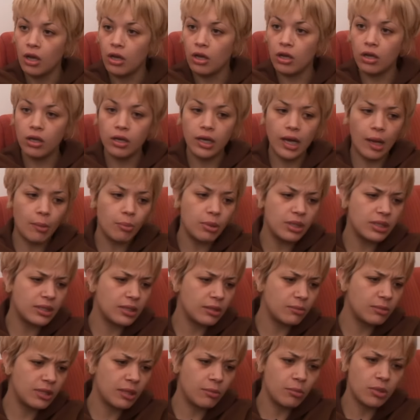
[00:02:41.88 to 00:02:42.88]
آه، العباد
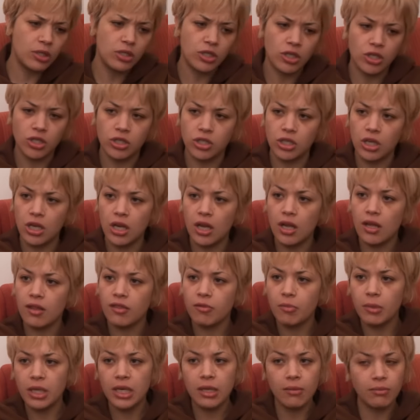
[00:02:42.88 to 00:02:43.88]
تبدا ماشيه جايه
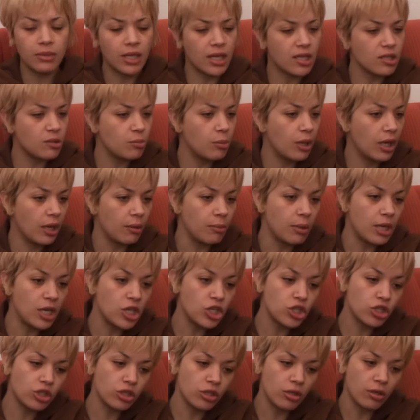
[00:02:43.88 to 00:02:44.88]
ثمانية متاع الصباح
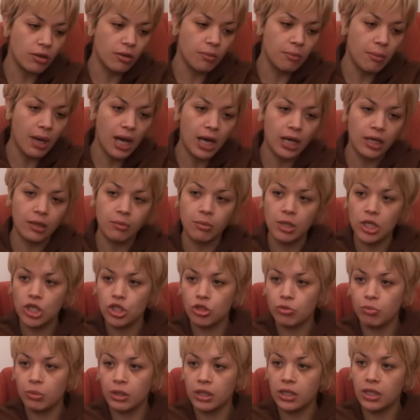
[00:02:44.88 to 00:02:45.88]
ماهيش مخر
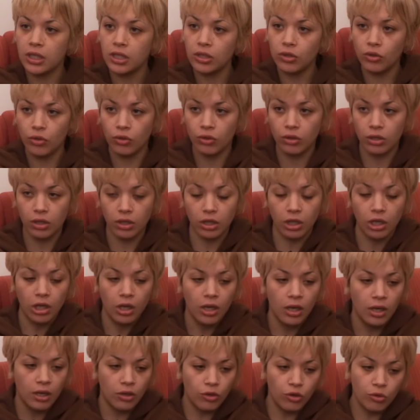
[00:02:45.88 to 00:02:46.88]
ماهيش بكري دونك
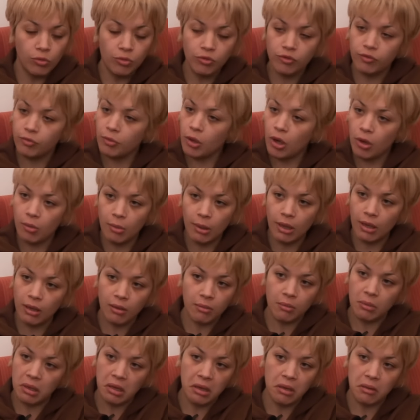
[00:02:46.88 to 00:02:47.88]
لو موفمون
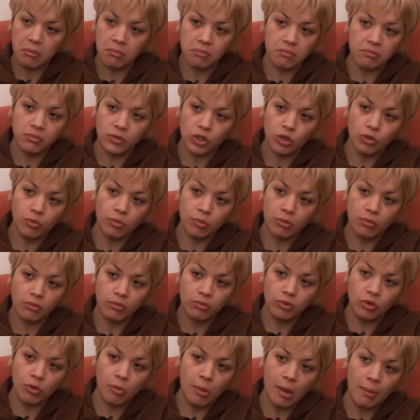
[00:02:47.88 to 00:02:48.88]
ما ما
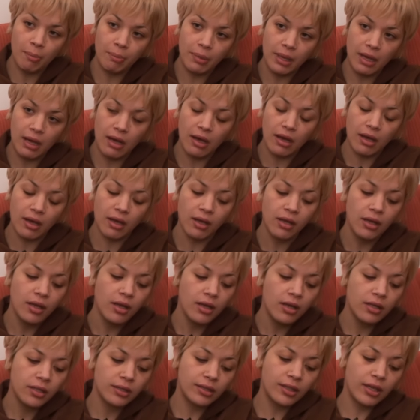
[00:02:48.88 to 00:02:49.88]
نو ما با
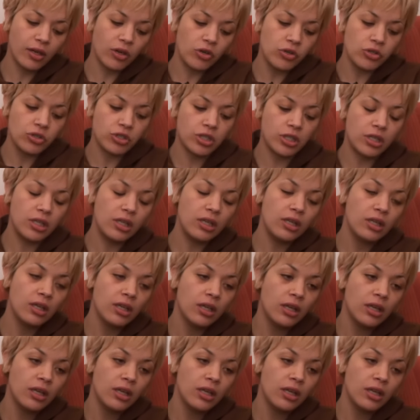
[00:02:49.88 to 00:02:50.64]
ديرونجي